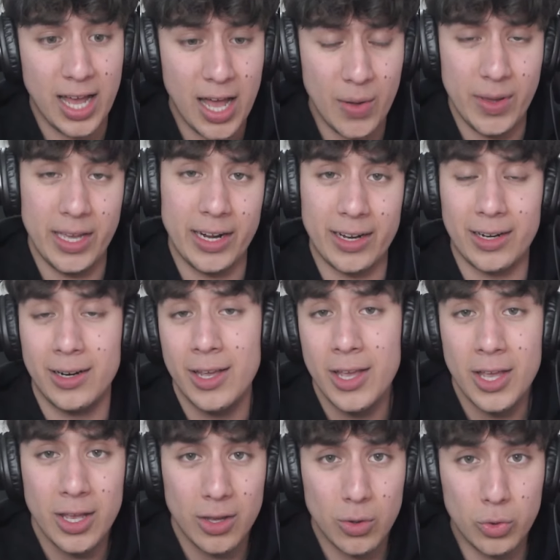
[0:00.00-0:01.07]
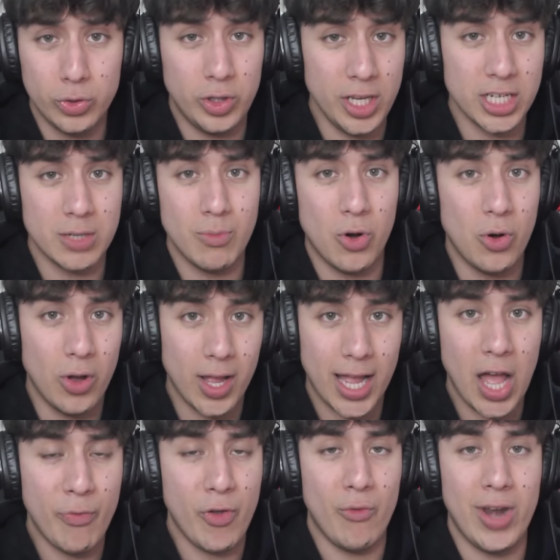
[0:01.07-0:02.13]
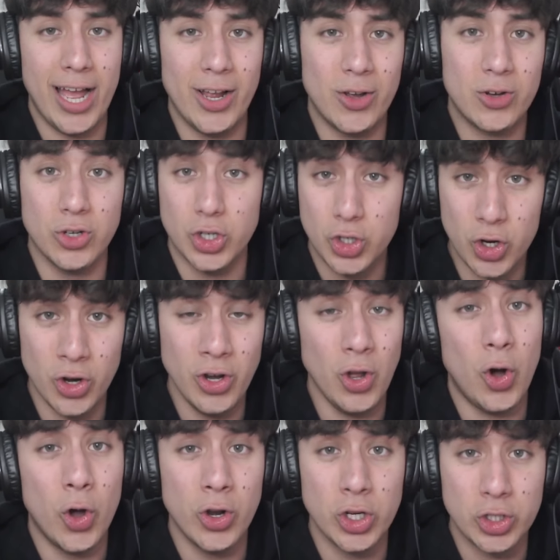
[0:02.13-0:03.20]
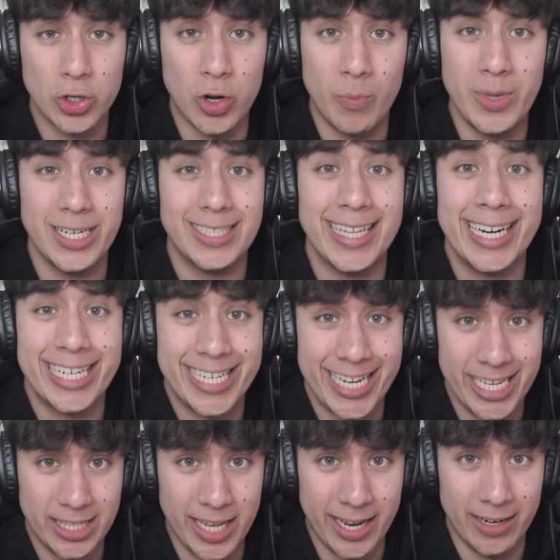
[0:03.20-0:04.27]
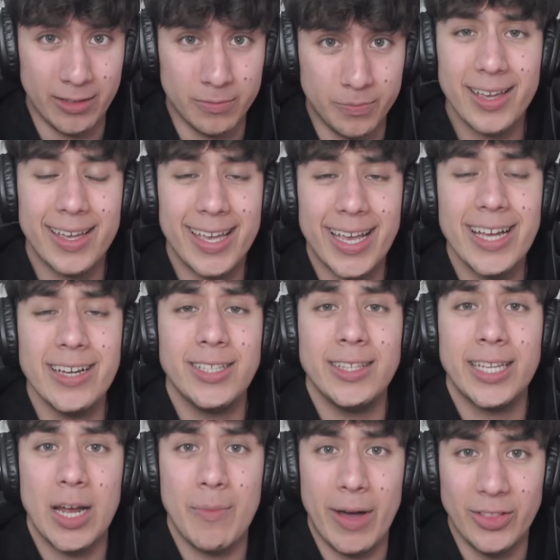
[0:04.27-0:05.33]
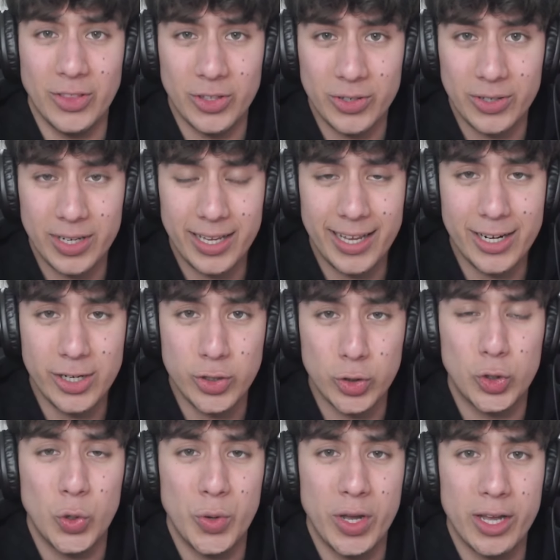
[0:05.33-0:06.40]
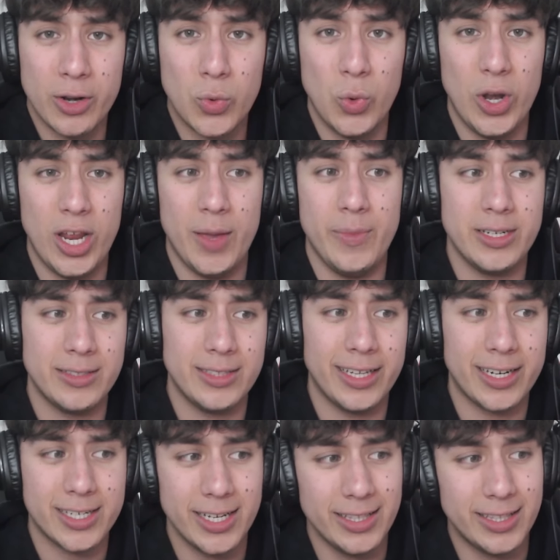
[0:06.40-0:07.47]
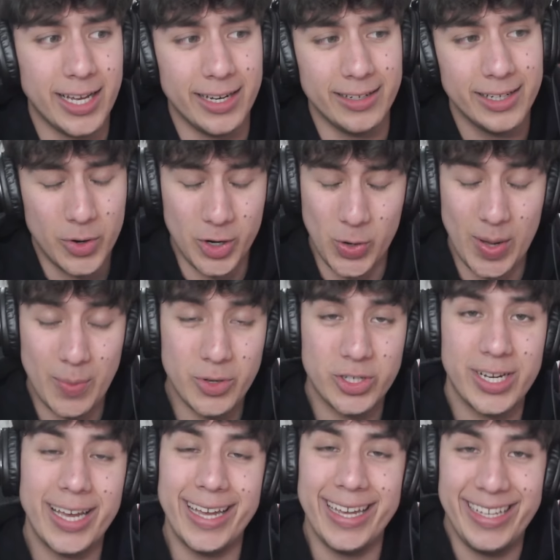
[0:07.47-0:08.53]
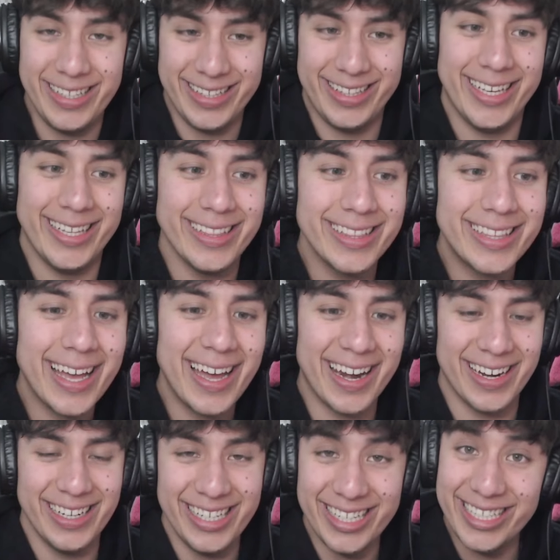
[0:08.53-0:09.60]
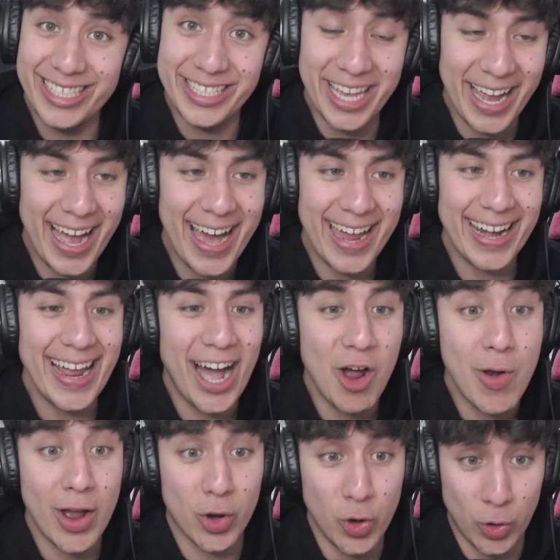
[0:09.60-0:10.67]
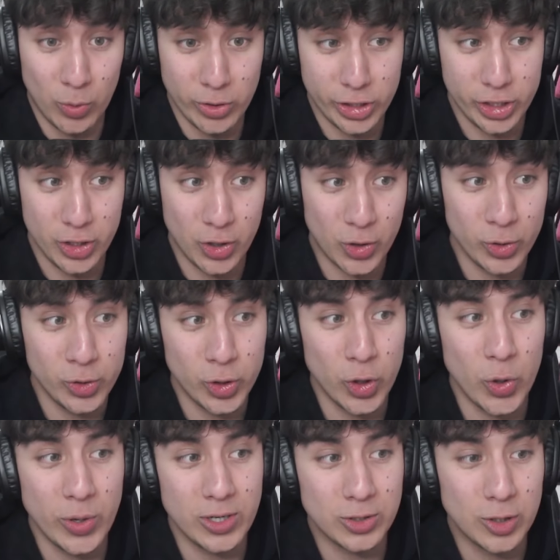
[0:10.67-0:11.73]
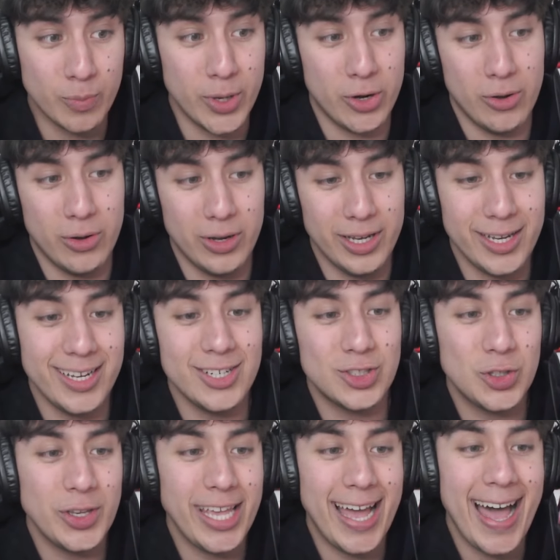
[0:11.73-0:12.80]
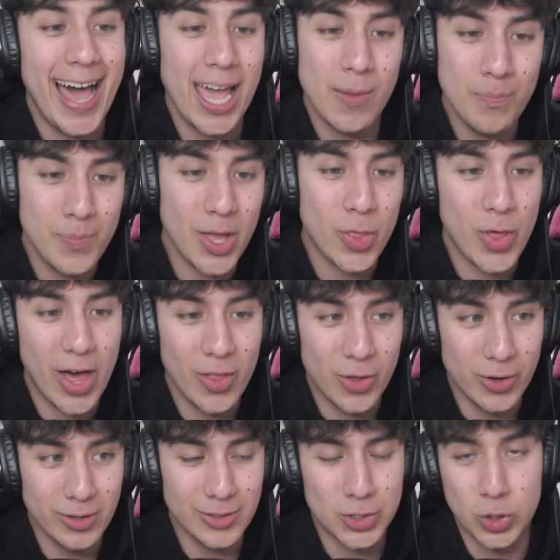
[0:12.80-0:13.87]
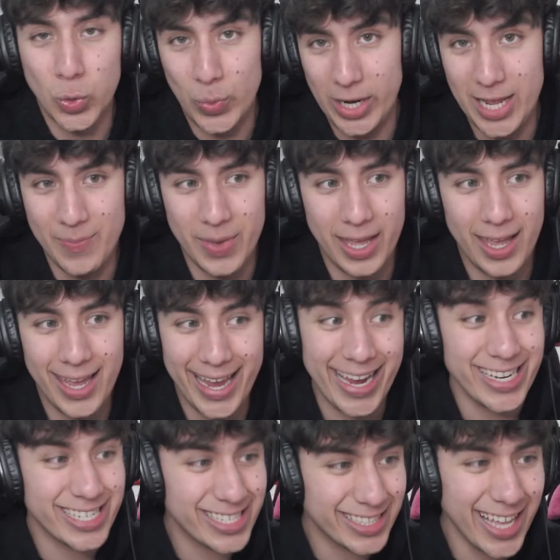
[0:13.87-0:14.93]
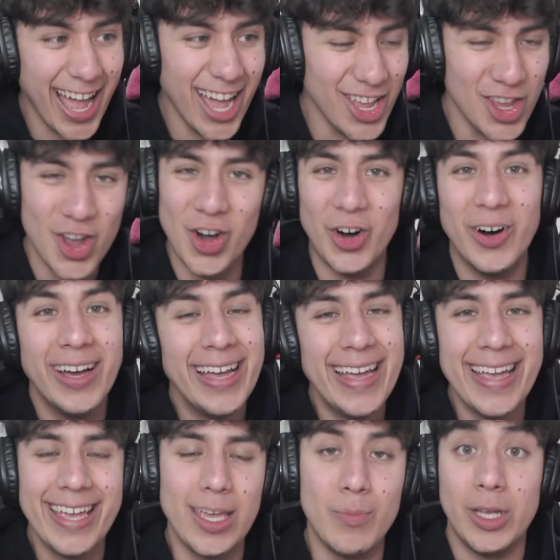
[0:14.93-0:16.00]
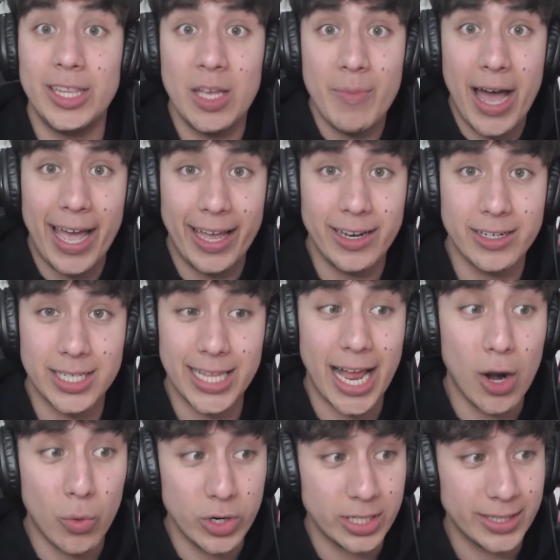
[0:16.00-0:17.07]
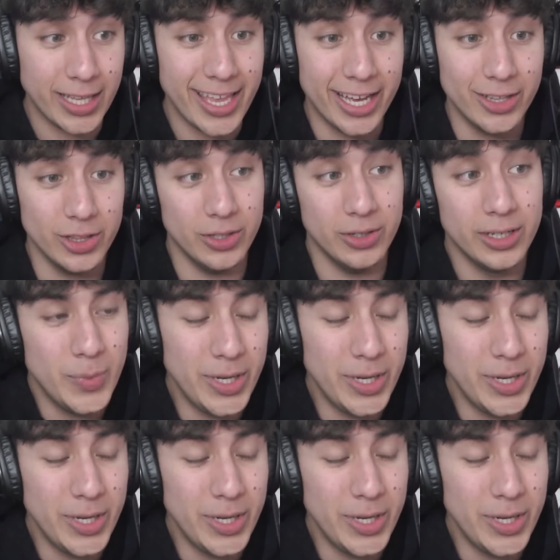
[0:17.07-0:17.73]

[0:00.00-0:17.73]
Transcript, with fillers: A ver, gutismo, Gace blanco, ¿son o no son Mr. Seitan? ¿Qué, está tramando eh, el youtuber culé Mr. Seitan? Bueno, vamos a... intentar intentar eh, llegar a una conclusión con todo esto, pero eh, esto ya ha empezado sublime, ¿eh? ¡Estallo! Y mete imágenes de algo estallando.